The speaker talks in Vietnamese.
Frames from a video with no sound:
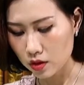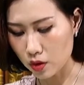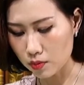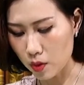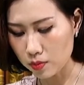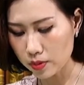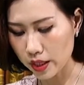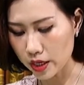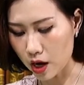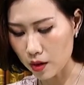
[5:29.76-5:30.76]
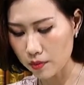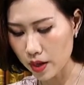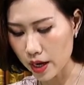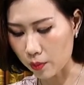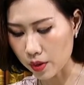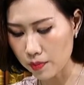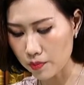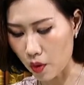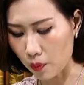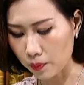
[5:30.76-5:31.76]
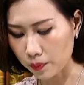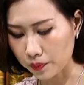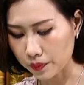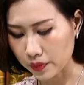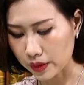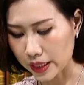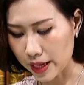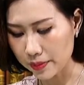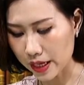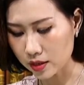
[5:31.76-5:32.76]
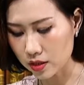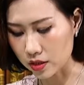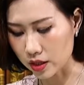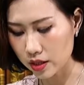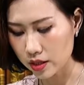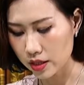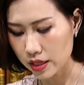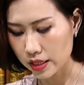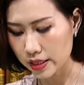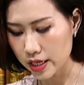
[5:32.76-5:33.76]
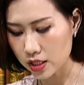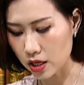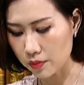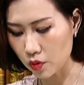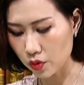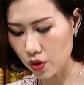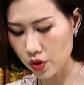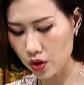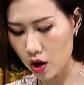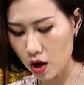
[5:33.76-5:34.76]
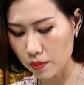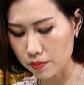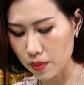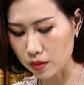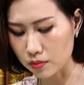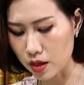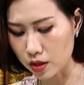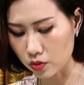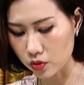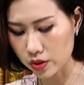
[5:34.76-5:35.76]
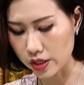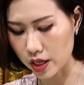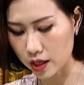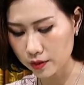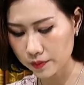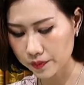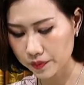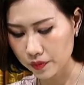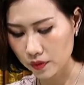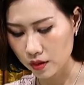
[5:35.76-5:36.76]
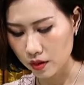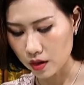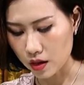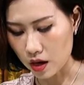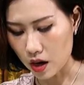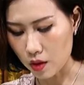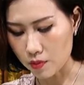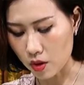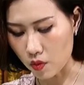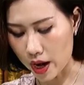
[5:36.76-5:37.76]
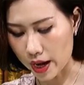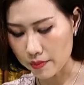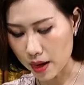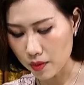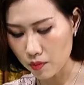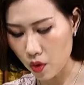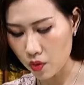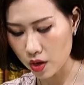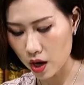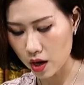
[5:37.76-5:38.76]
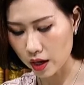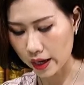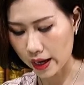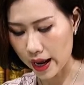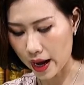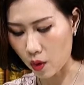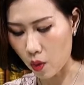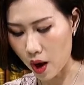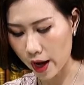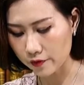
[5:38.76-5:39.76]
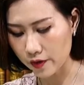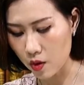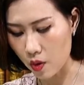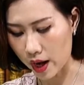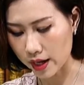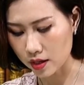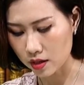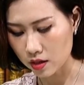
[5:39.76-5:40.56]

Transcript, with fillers: Con bóng khi đó mới học lớp 1, nép cánh cửa, nghe trộm cuộc đôi co bừng bừng của người lớn. Ông bà ngoại mắng bố nó ăn hoang phá hoại.